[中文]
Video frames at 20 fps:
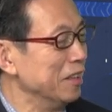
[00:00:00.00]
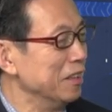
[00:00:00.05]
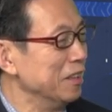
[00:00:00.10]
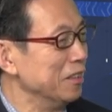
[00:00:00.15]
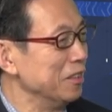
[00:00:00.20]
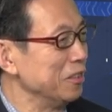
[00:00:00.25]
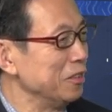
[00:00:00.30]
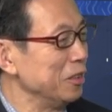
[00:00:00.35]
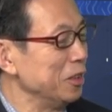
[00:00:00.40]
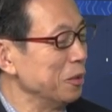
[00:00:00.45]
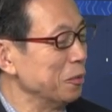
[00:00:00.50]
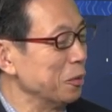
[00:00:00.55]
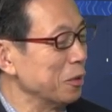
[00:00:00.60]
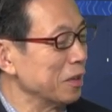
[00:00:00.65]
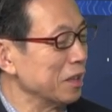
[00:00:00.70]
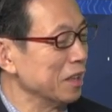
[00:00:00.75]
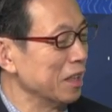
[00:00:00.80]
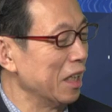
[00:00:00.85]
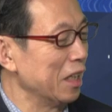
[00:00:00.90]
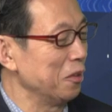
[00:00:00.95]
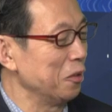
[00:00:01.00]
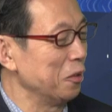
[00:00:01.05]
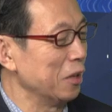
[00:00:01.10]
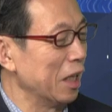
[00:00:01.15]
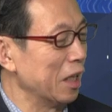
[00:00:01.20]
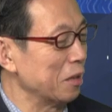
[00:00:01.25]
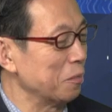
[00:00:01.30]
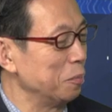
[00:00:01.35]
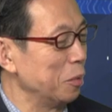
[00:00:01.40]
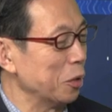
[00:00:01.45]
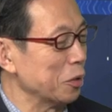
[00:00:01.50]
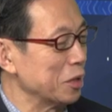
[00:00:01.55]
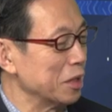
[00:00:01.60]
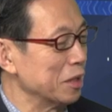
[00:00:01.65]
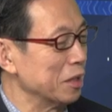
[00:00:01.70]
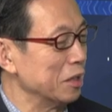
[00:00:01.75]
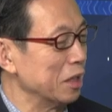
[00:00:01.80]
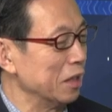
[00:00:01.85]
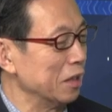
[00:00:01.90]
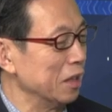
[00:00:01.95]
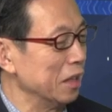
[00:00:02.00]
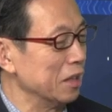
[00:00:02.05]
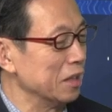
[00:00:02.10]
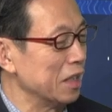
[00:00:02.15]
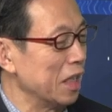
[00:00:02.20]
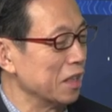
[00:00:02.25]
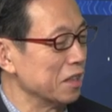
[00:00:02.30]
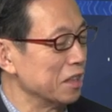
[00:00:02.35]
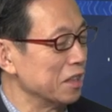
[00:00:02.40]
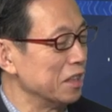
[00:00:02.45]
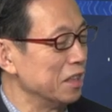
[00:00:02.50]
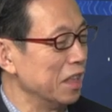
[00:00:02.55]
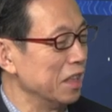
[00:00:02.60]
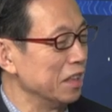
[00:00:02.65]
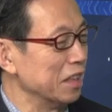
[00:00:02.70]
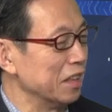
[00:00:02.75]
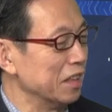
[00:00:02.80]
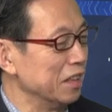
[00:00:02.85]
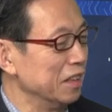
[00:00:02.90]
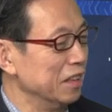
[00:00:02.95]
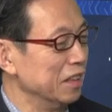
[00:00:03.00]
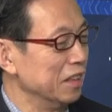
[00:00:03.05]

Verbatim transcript: 所以我跟他后来保持很长时间的